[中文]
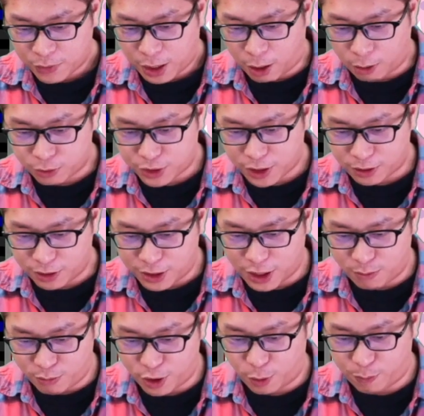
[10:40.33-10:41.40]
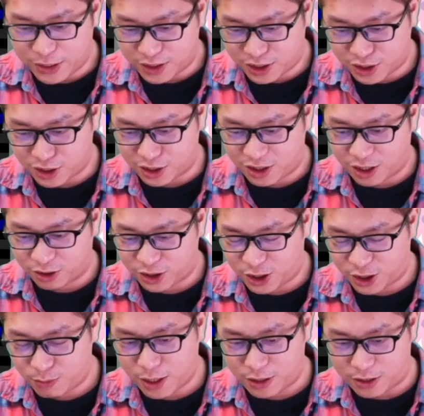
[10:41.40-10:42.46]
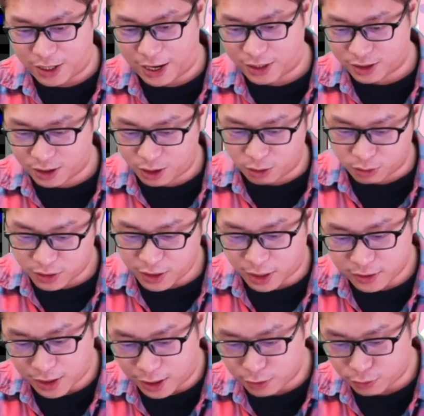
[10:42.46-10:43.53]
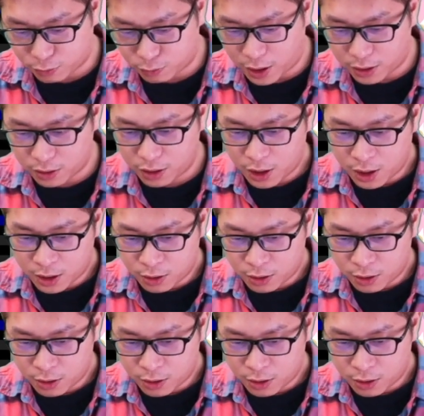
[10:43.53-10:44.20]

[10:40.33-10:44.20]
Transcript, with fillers: 好像你也没有被洗掉，起码你还是有价差出来的。